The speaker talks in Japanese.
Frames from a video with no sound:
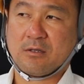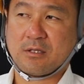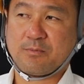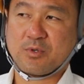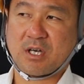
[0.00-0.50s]

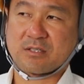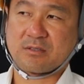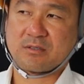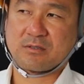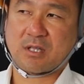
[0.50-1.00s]
で
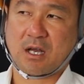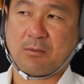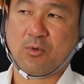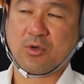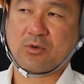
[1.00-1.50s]
プラスなん
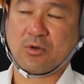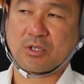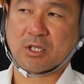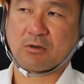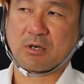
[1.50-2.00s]
かもう一個言っ
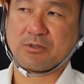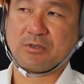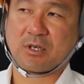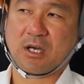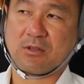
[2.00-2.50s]
てたのは塗
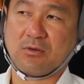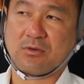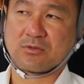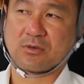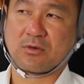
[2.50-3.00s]
り替え
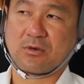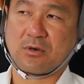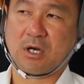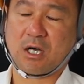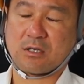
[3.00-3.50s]
道
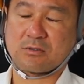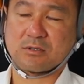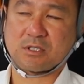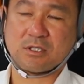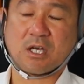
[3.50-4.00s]
場ああそ
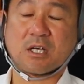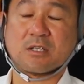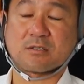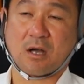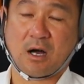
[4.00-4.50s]
れ知り合いなん
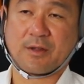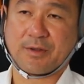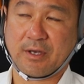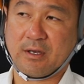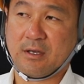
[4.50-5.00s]
ですかっ
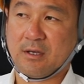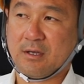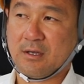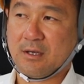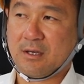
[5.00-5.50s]
て
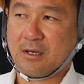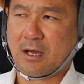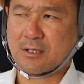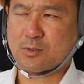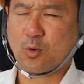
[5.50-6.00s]

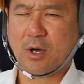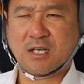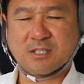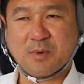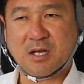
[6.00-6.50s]
あそこは
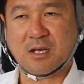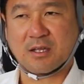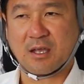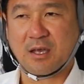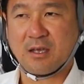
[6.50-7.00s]
足場か
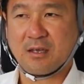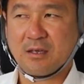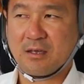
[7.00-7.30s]
けて